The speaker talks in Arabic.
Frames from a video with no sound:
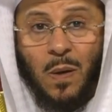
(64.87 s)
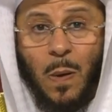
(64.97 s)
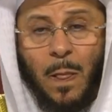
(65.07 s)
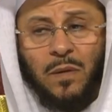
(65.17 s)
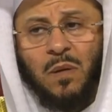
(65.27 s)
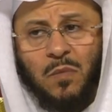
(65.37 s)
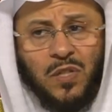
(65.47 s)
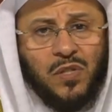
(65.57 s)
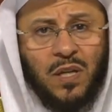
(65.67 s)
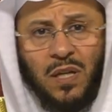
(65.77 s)
دم
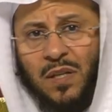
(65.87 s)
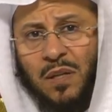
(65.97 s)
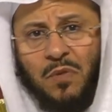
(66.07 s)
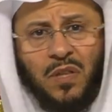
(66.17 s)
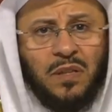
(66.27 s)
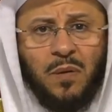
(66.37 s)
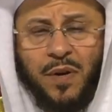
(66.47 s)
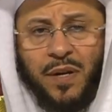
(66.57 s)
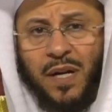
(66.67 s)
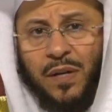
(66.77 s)
الاستحاضة مثل دم
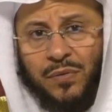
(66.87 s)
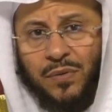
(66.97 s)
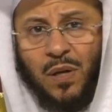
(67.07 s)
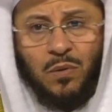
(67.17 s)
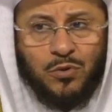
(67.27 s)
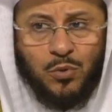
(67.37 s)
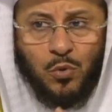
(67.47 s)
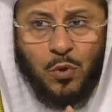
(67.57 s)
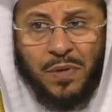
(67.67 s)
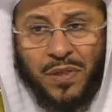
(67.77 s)
الرعاف أو
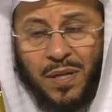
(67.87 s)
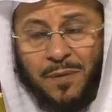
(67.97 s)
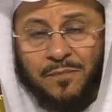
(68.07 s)
الجروح مثلا